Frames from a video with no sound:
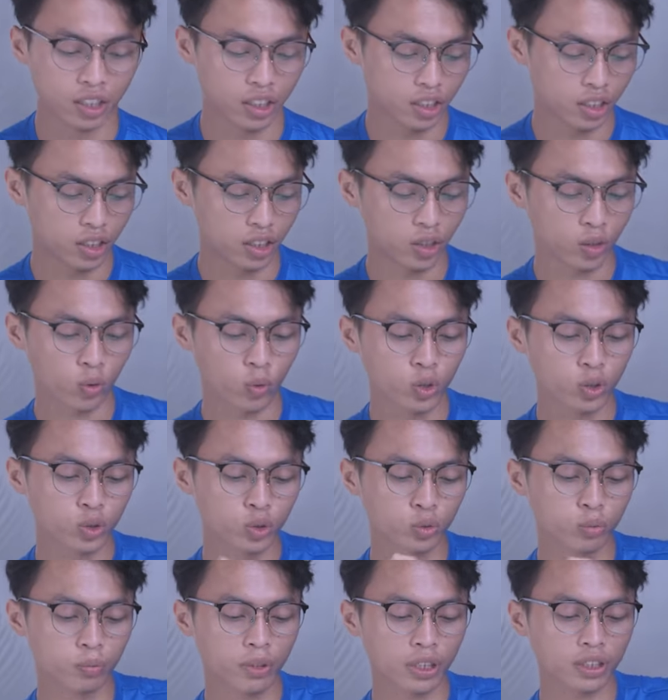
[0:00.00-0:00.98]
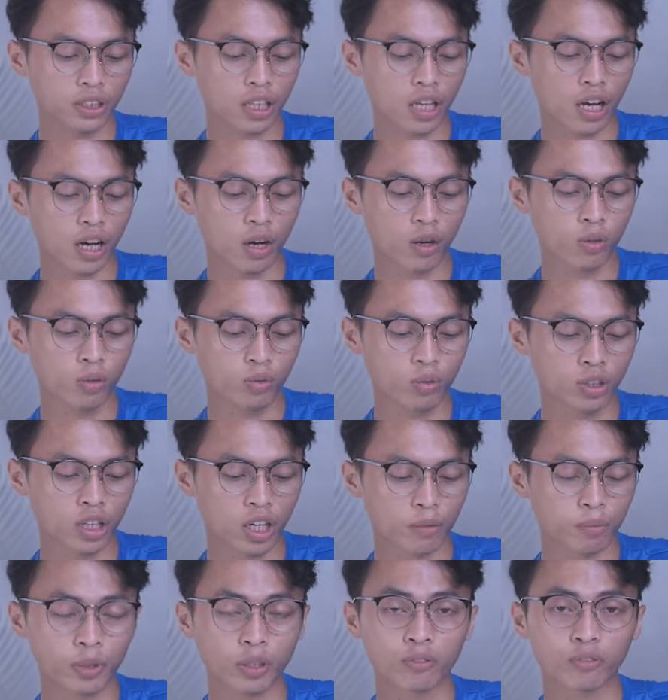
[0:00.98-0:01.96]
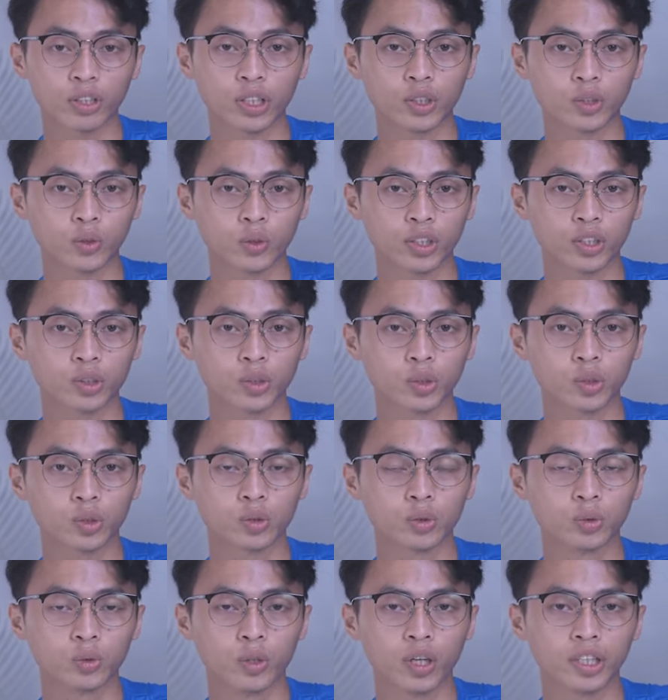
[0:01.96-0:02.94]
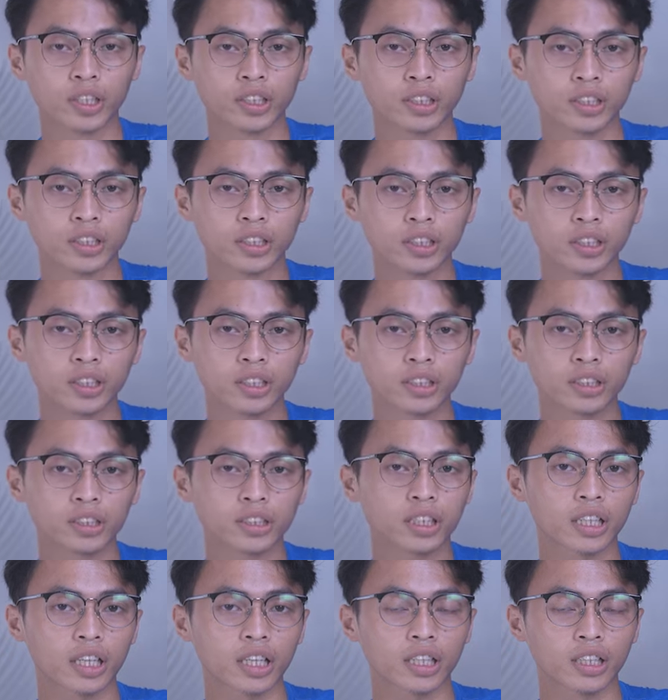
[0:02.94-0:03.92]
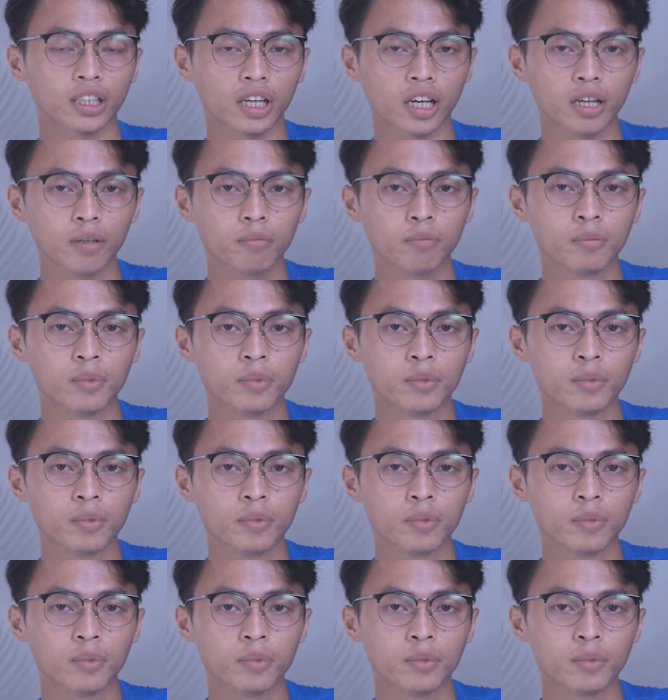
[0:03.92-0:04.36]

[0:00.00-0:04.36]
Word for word: uh, eh, gue cuma tahu Garmin Venue SQ2 ini screennya